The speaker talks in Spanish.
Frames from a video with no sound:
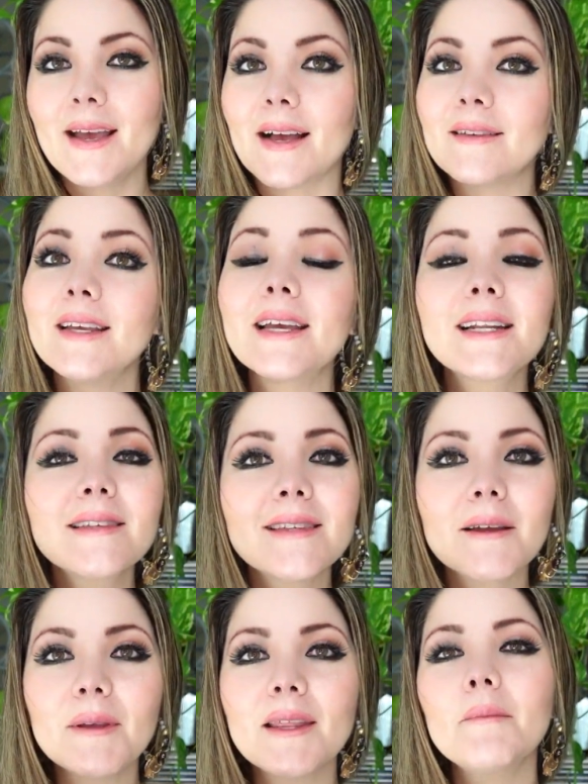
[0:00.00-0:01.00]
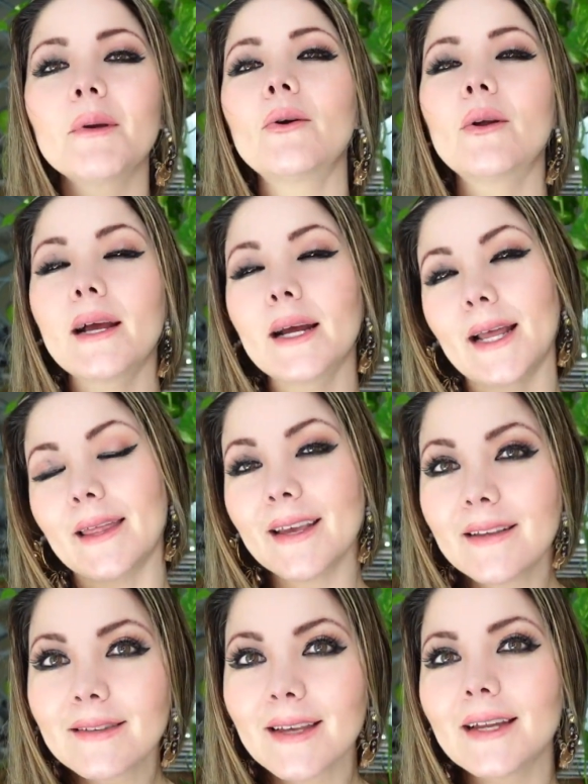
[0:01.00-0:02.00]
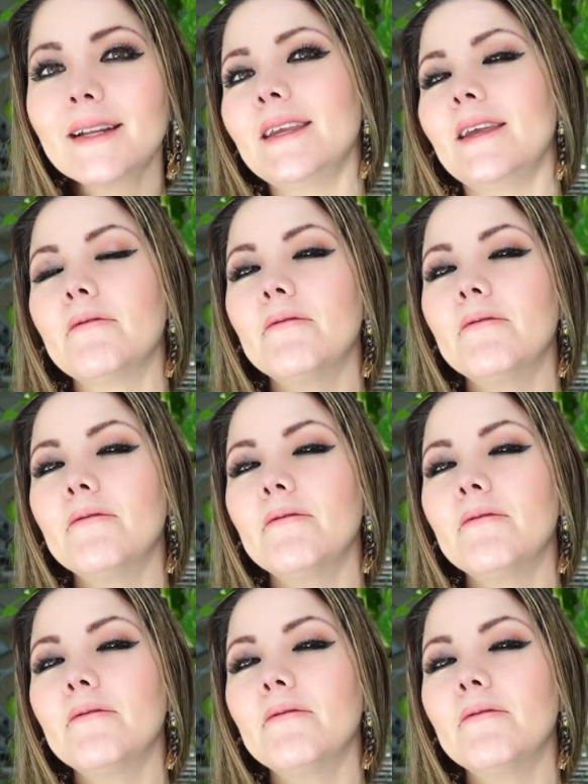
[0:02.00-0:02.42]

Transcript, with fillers: Así que en esta vida mejor agradezcan y